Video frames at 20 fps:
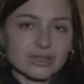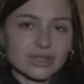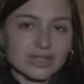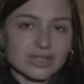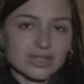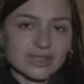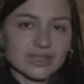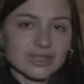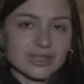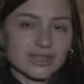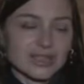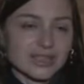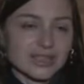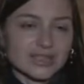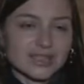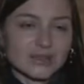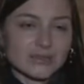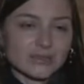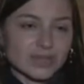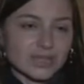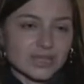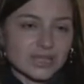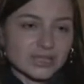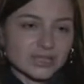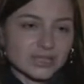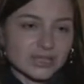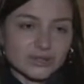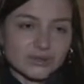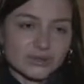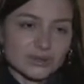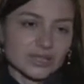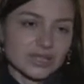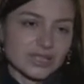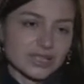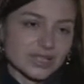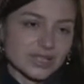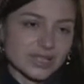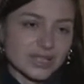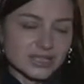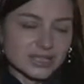di esaudire i suoi
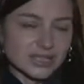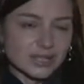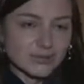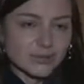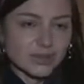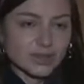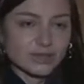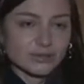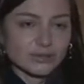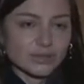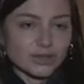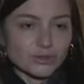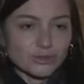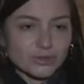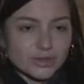desideri nel miglior modo